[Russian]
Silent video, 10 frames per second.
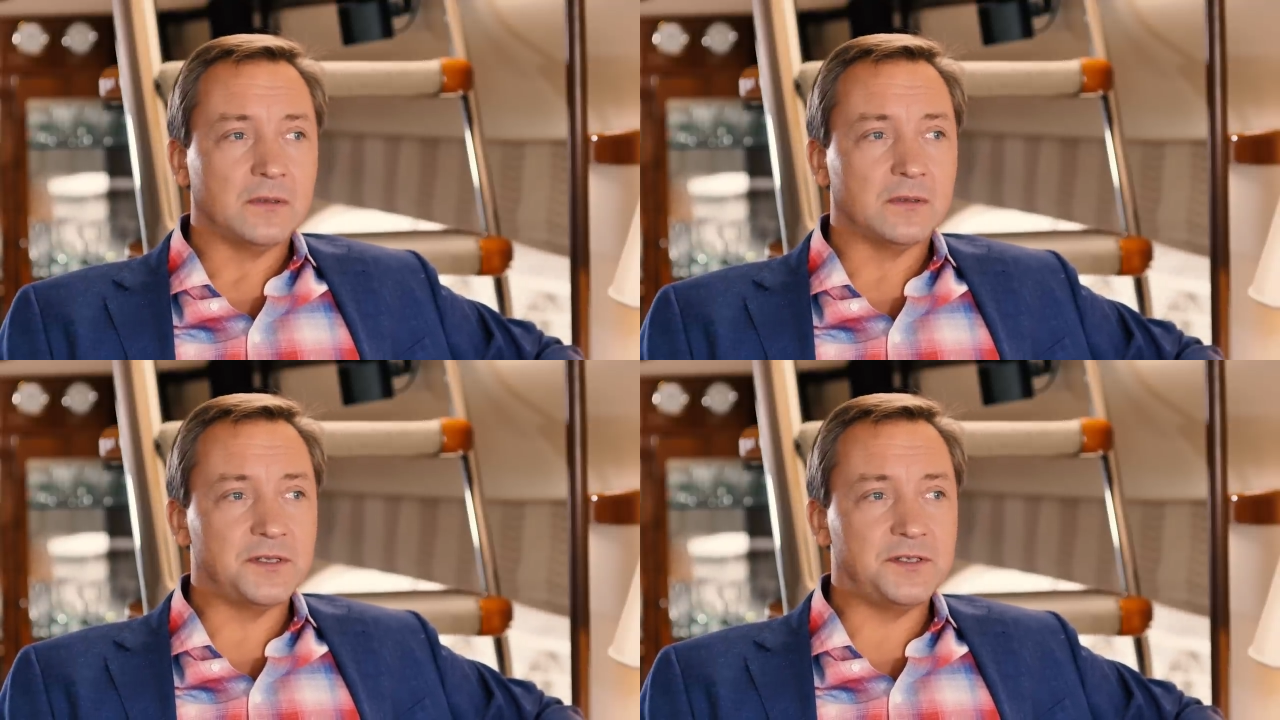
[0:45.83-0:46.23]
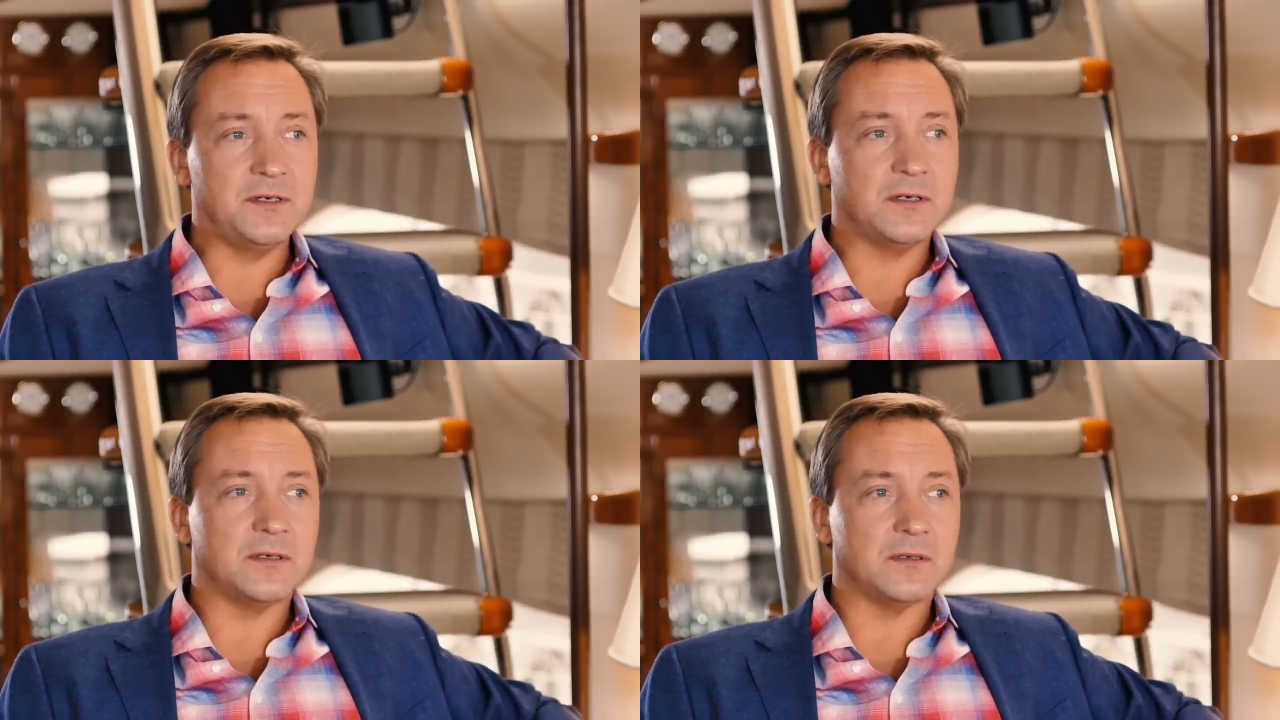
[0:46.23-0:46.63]

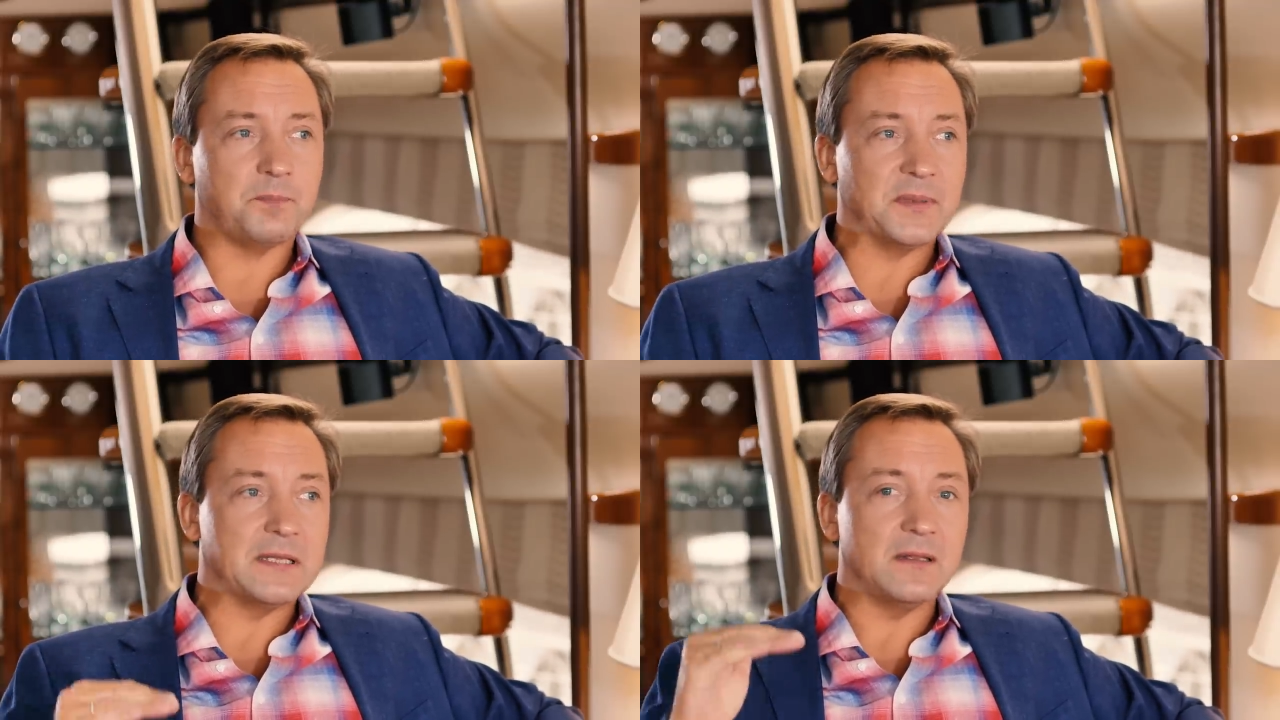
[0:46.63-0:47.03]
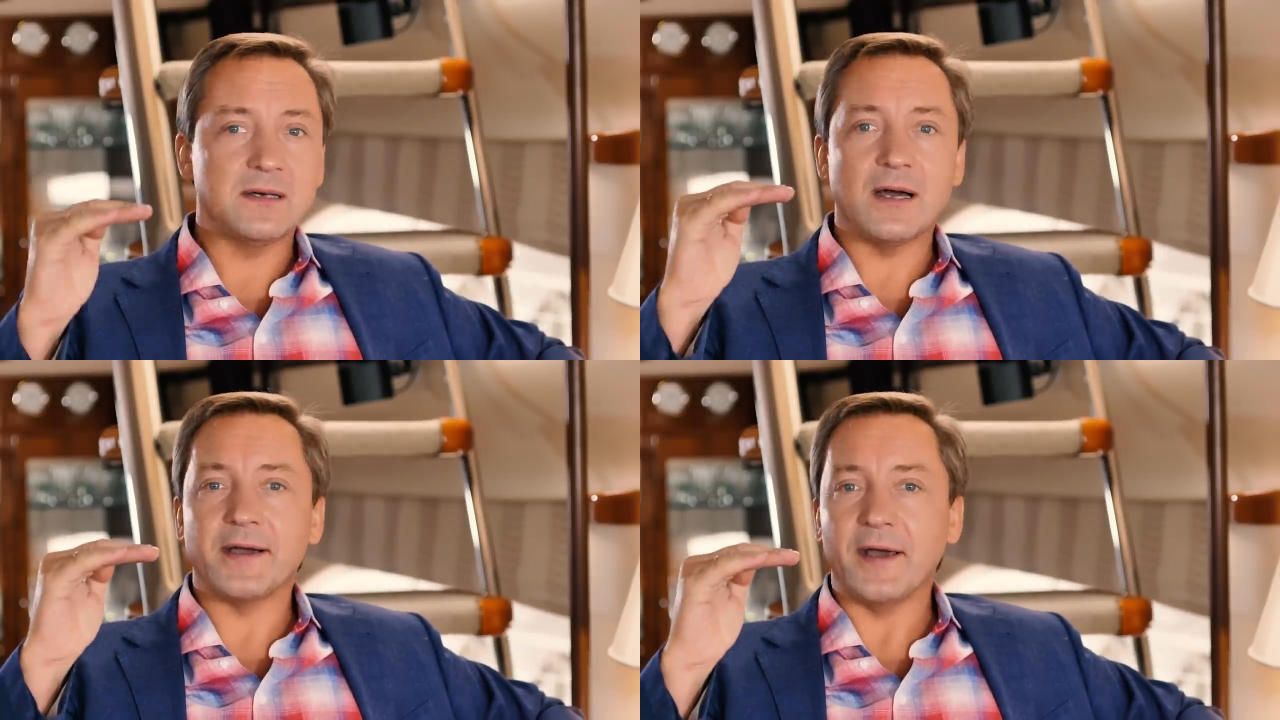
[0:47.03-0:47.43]
достиг э,
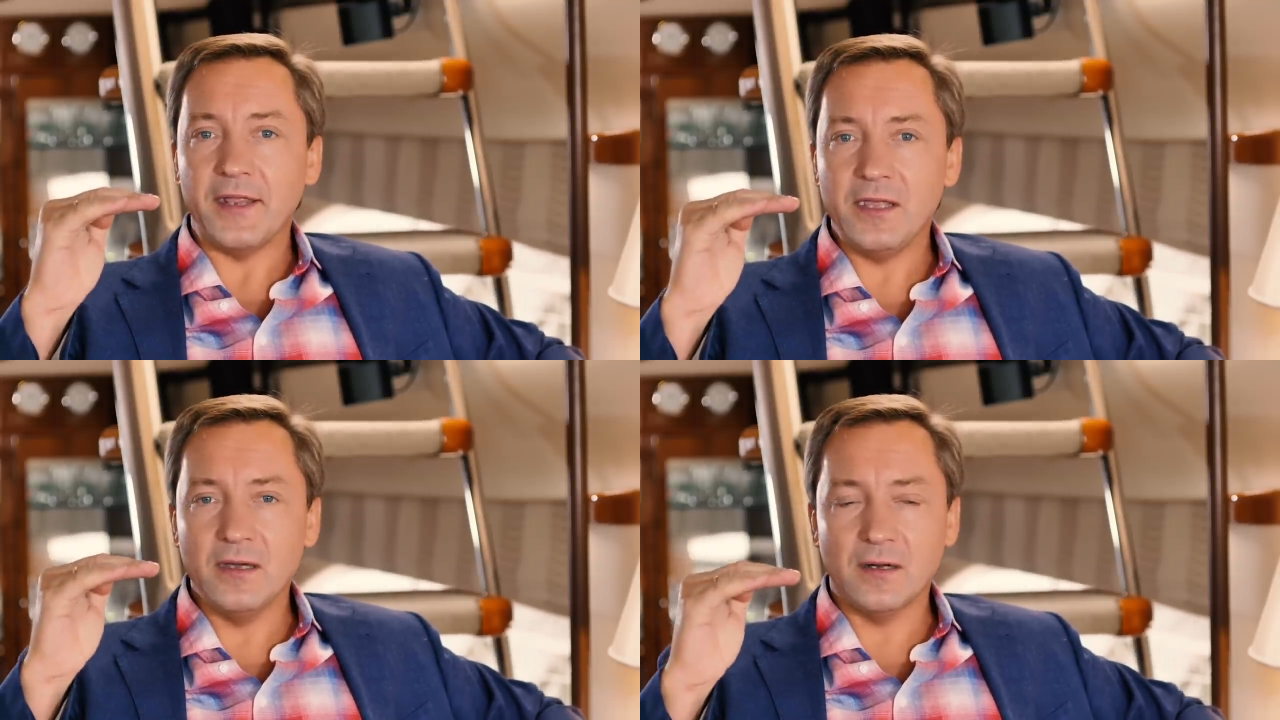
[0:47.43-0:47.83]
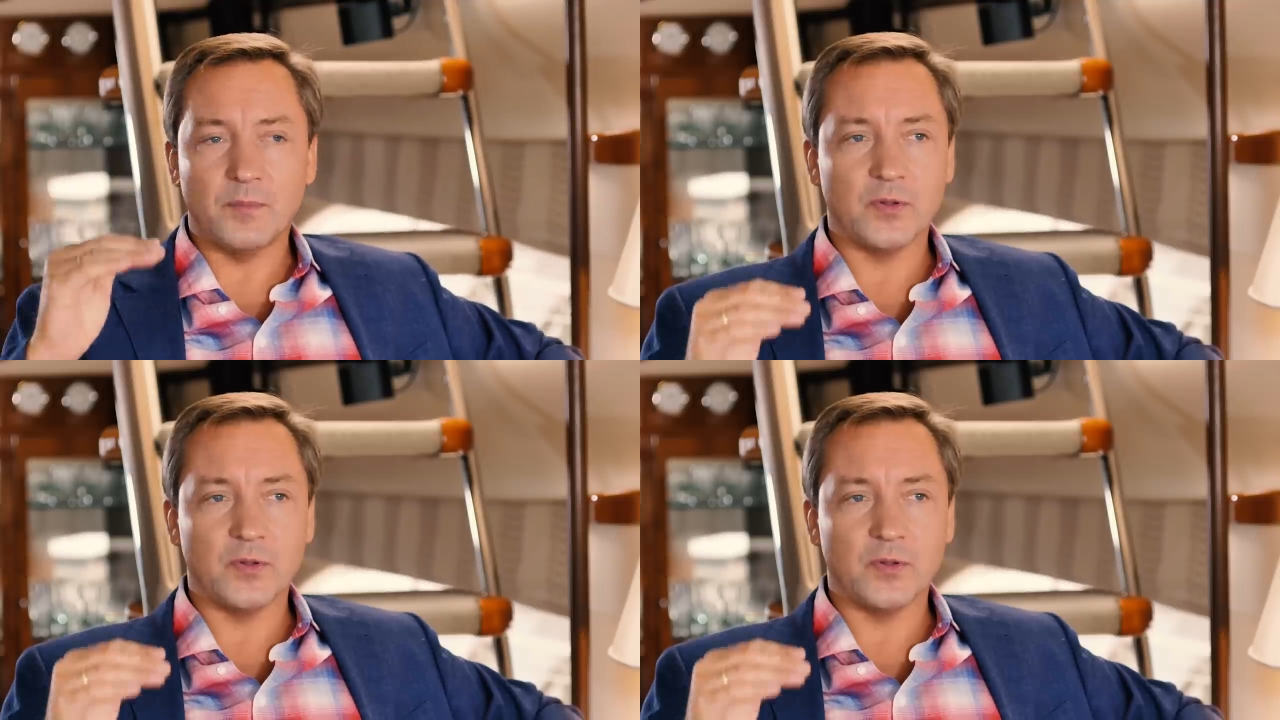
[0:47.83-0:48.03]
потолка карьеры,